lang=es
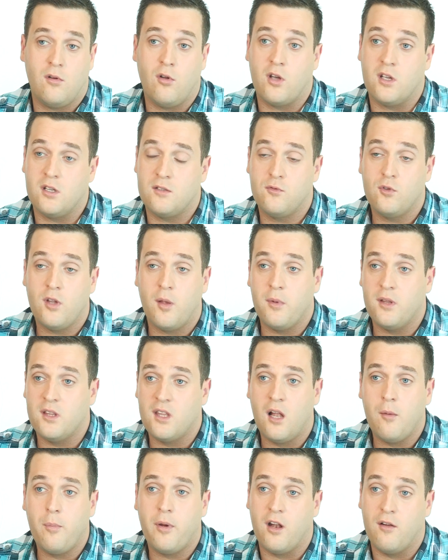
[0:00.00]
lo que es
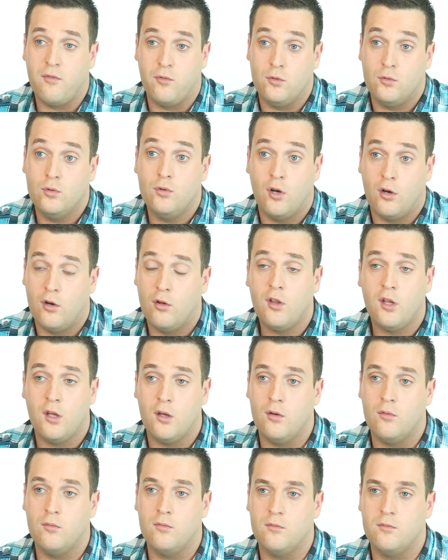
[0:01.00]
fundamental para el futuro ¿no? de
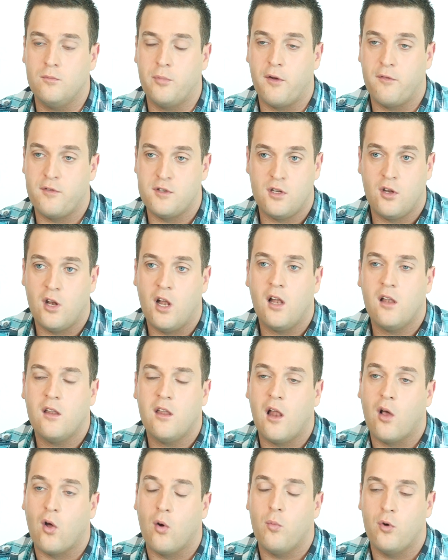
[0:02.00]
un profesional de
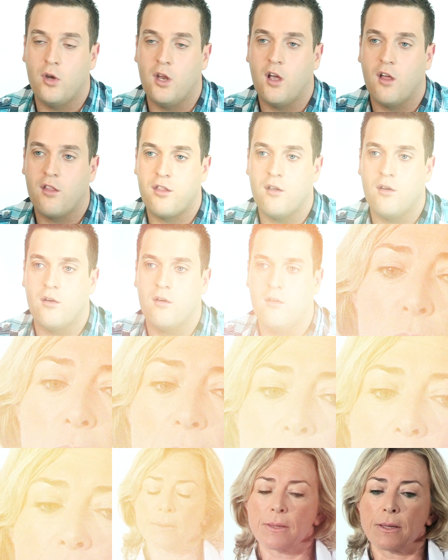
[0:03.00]
la comunicación.
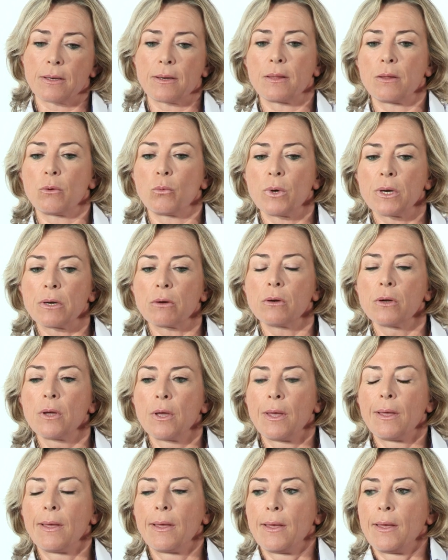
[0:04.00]
UNIR tiene de bueno
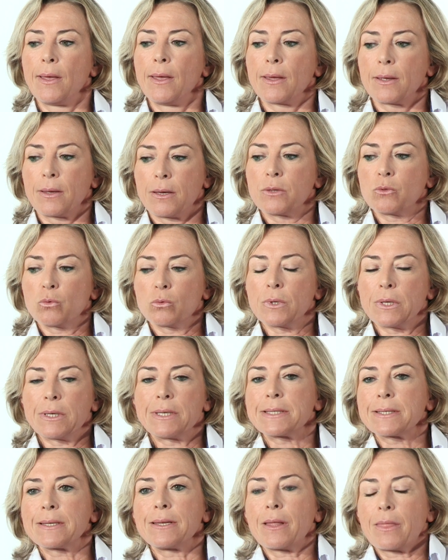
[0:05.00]
que tú
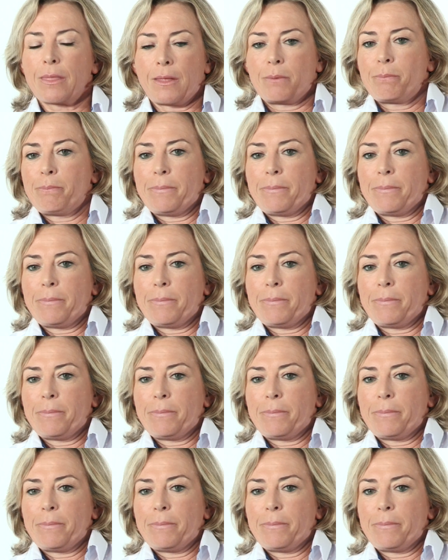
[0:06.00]
tienes que hacer